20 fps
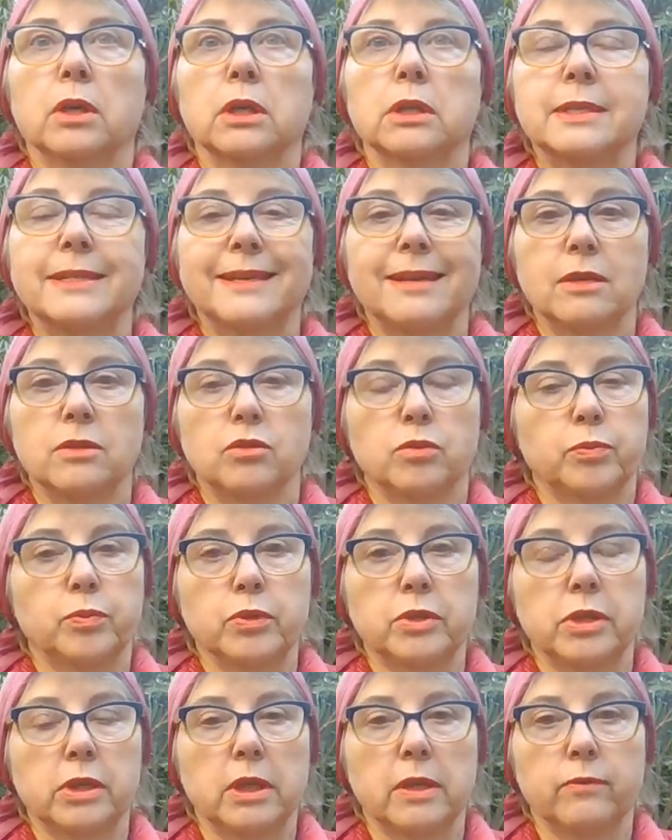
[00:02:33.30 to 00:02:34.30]
Сразу
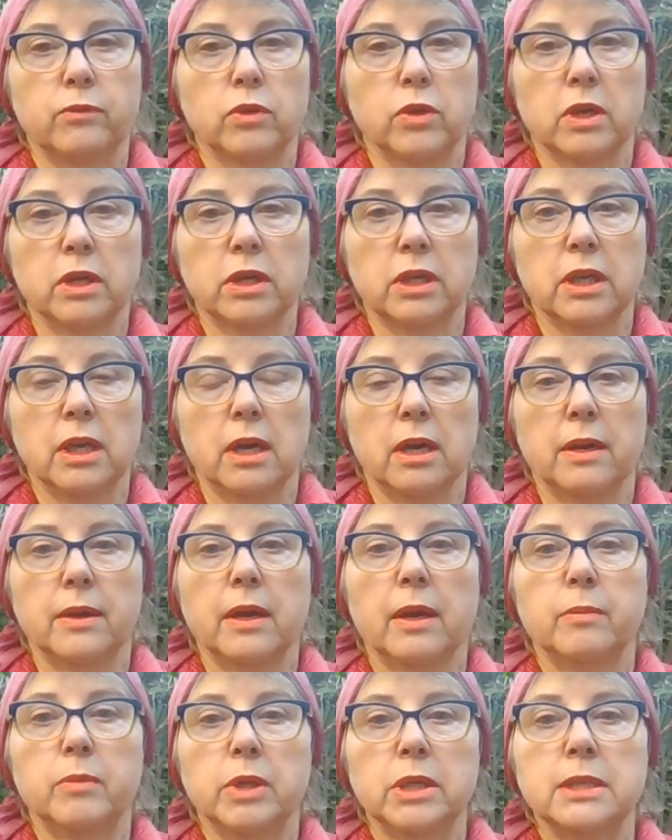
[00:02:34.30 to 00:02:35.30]
после того, как я
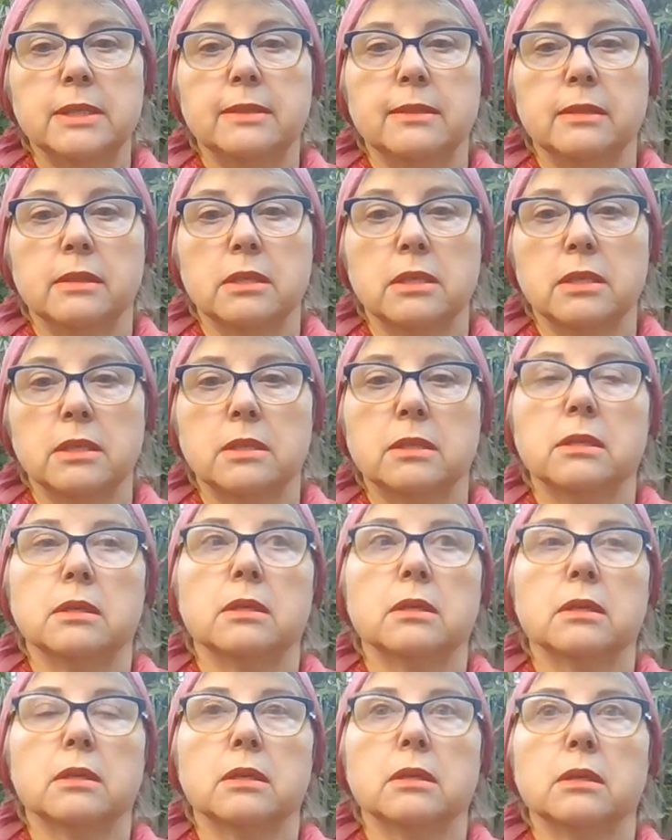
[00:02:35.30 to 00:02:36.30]
обратилась
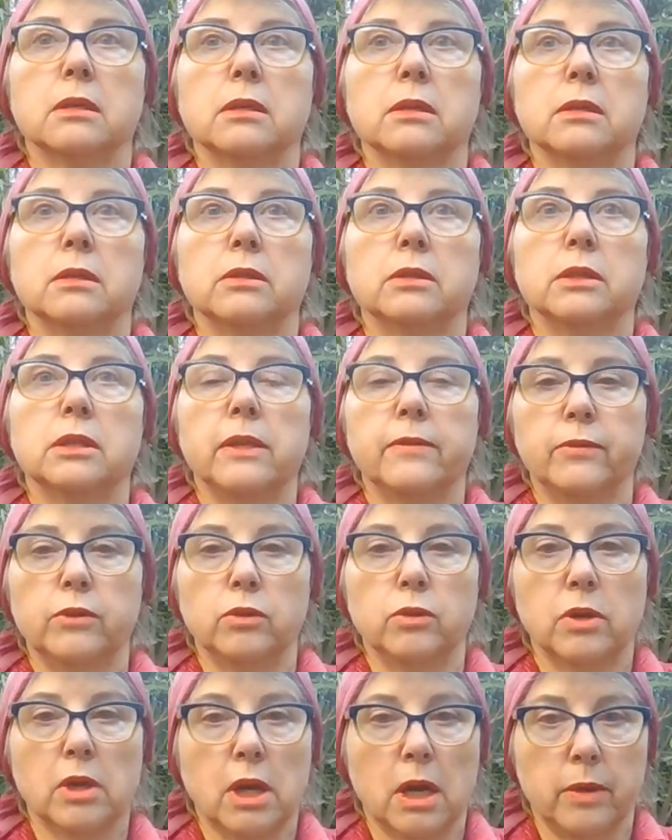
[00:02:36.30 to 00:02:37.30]
э, к
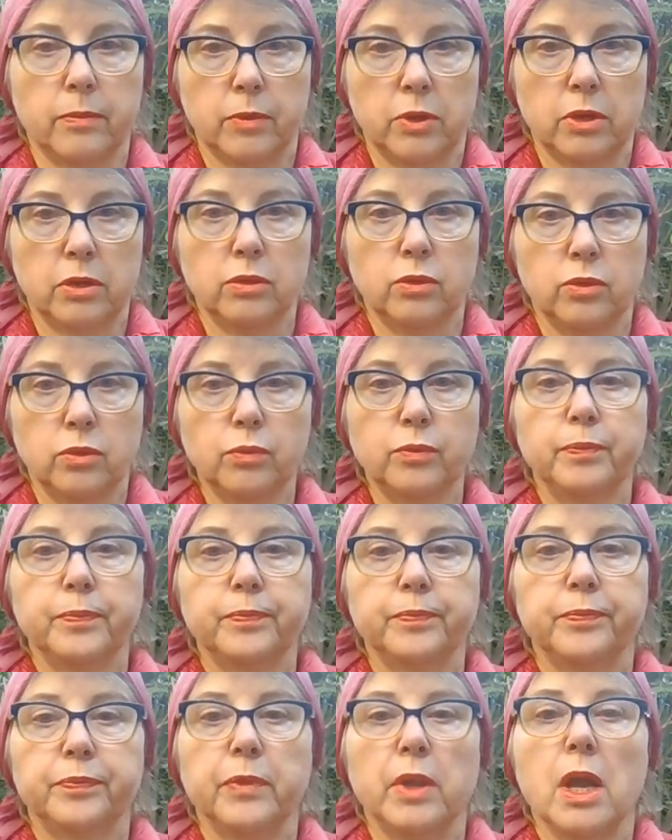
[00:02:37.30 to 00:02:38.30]
Дэвиду Камерону,
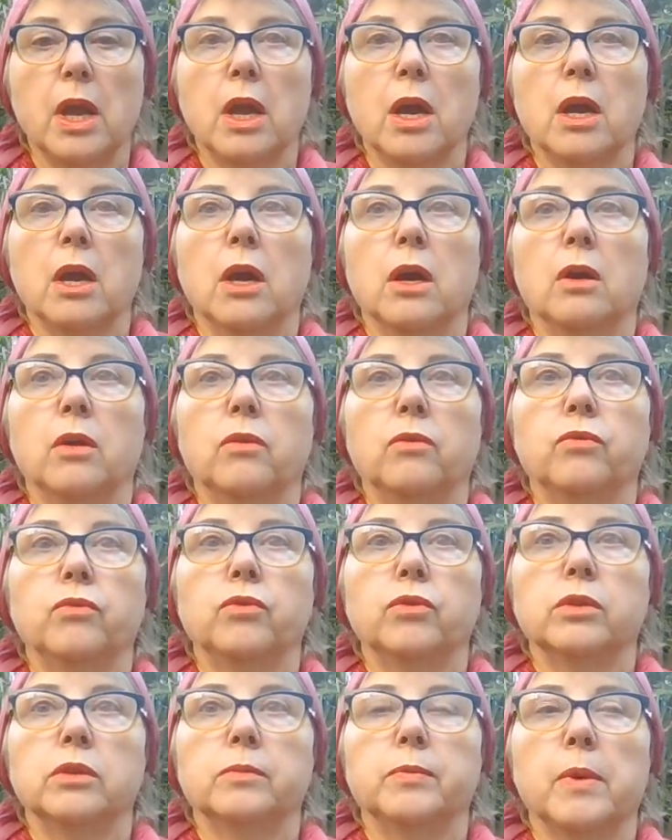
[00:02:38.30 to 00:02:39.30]

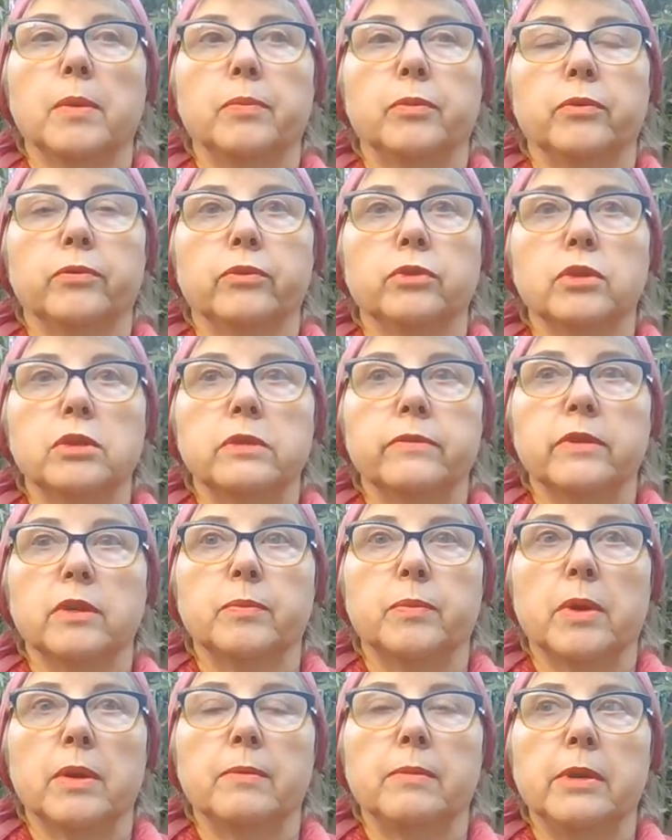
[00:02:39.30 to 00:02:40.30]
вот, по поводу своих
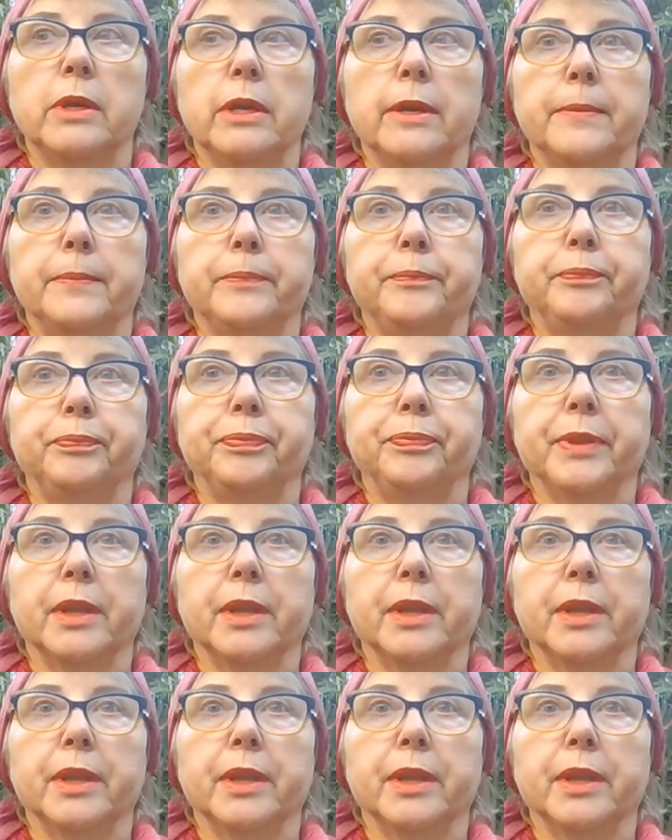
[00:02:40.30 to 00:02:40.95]
проблем.